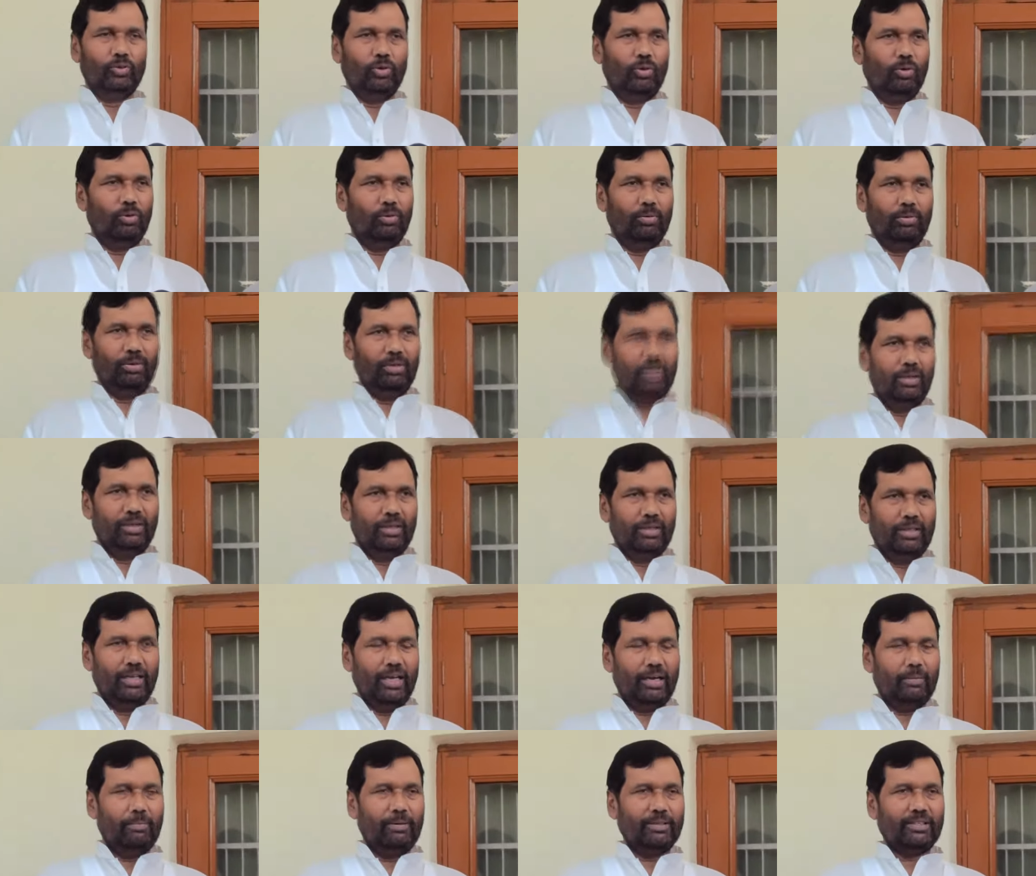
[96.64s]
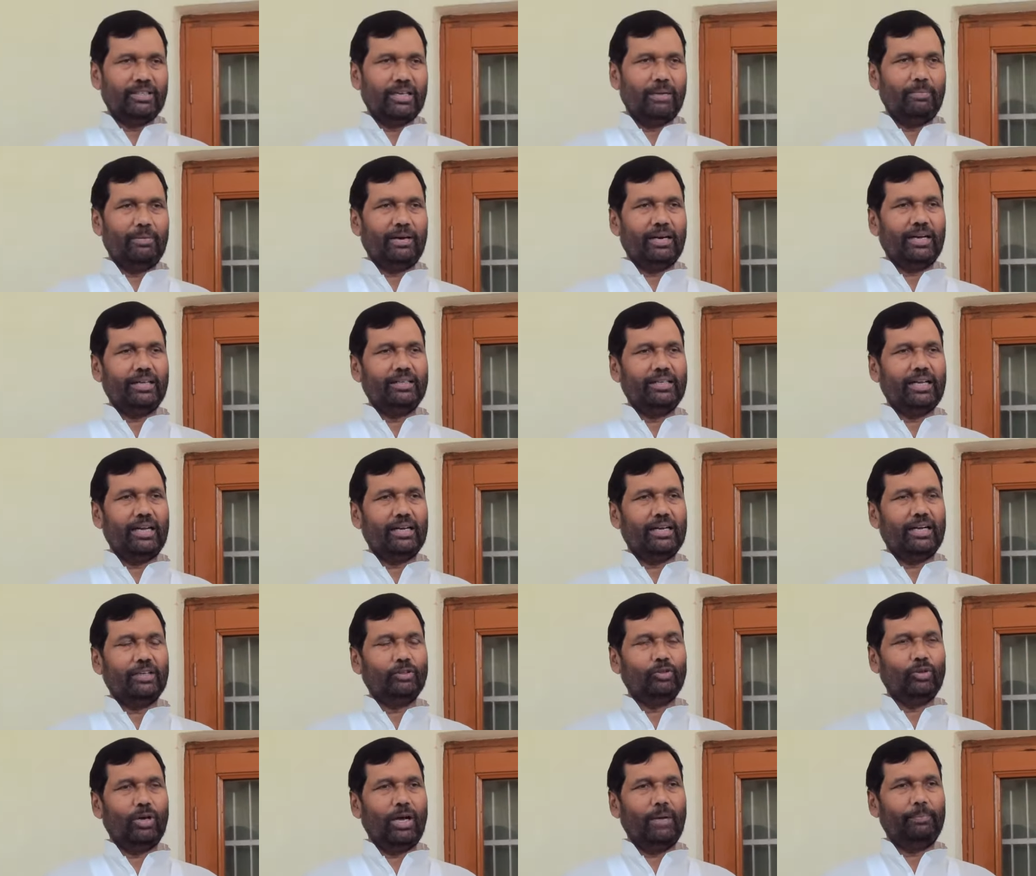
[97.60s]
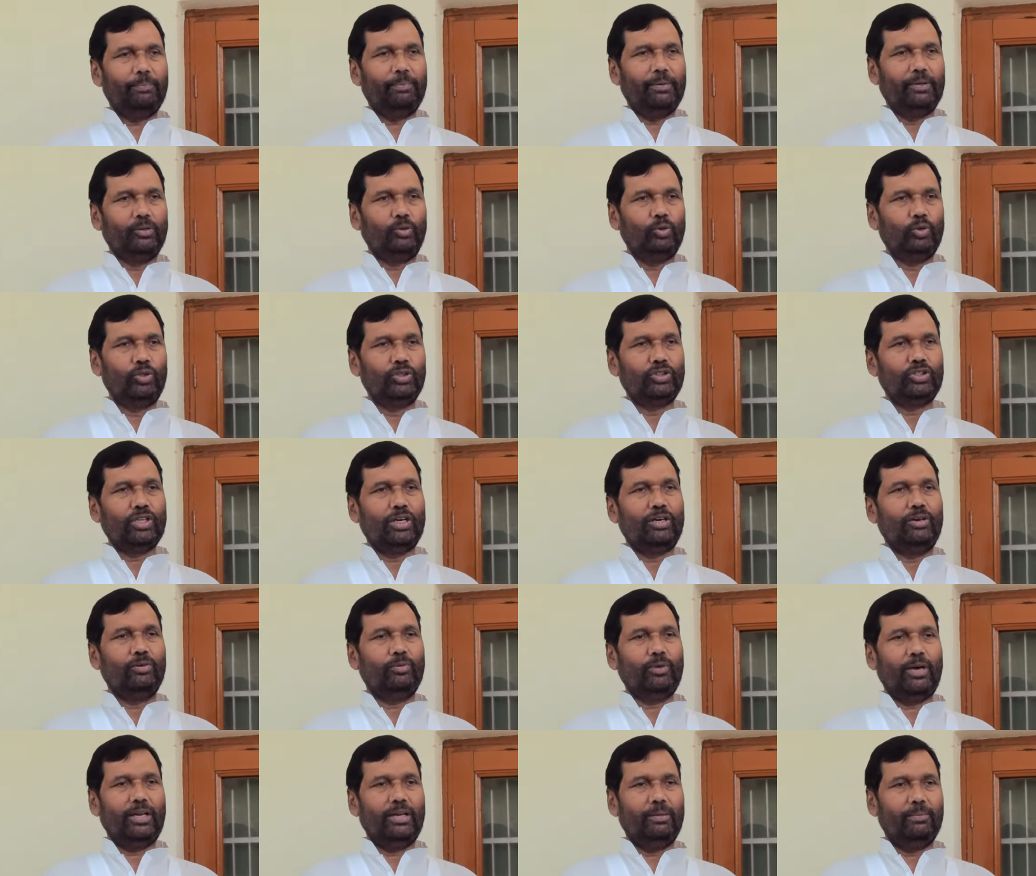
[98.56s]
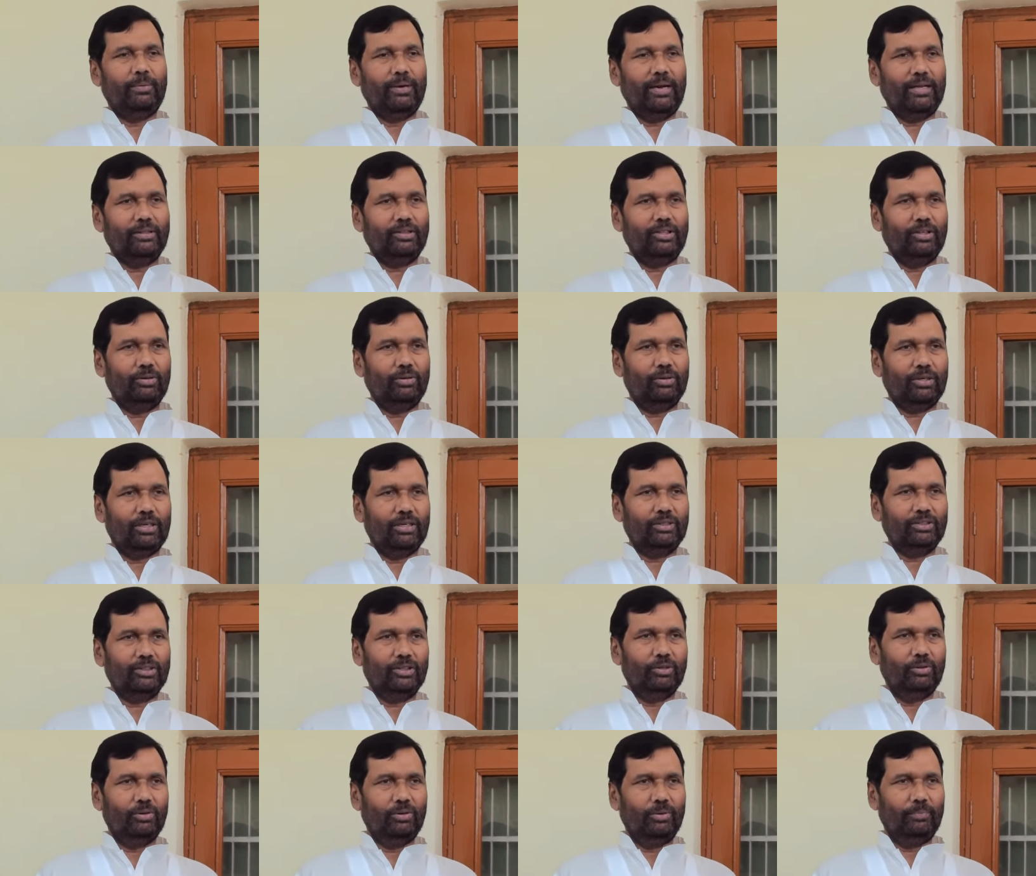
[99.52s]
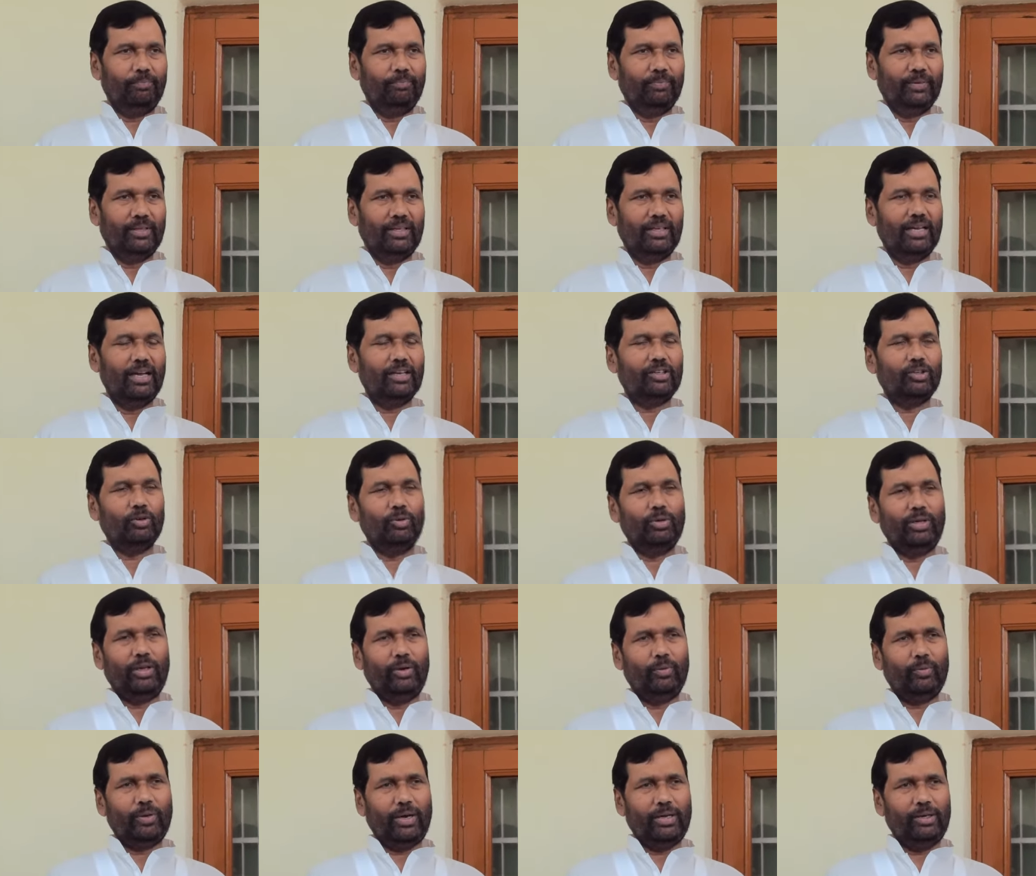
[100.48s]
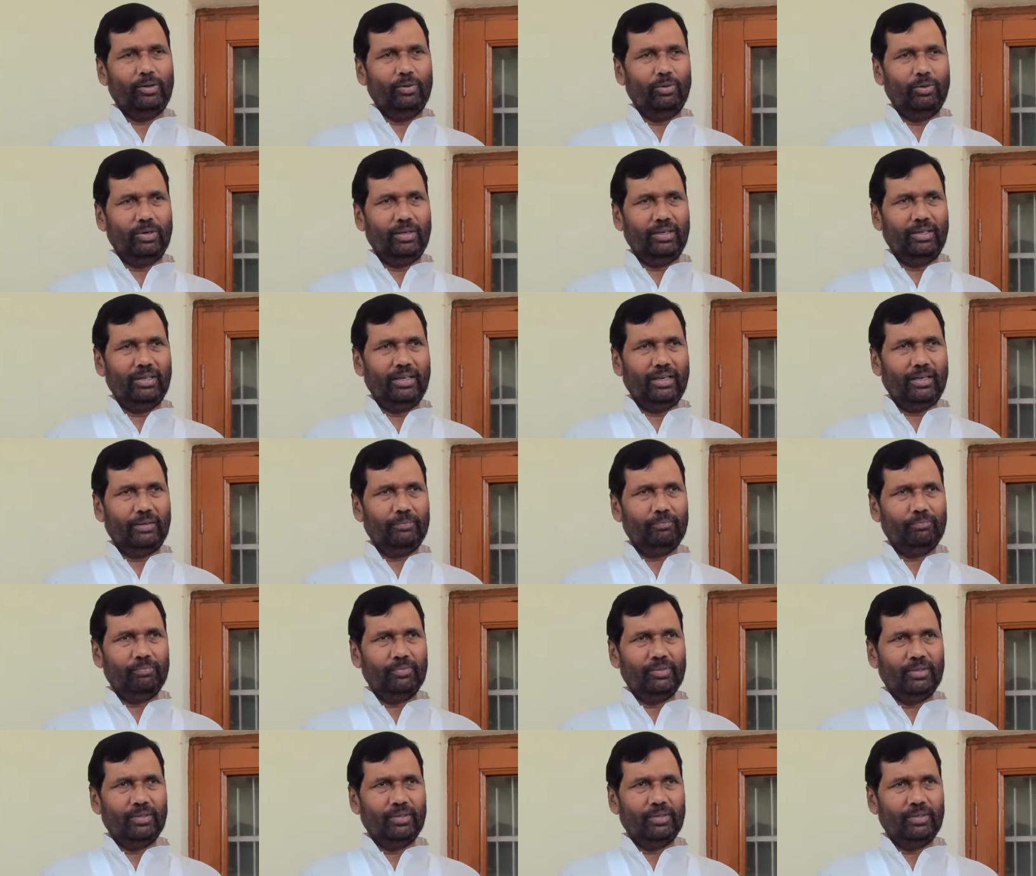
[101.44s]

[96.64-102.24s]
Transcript: तो एक बच्चा मारा जाएगा तो आप जुडिशल इंक्वायरी बनाते हो करते हो यहाँ क्यों नहीं इंक्वायरी हो रही है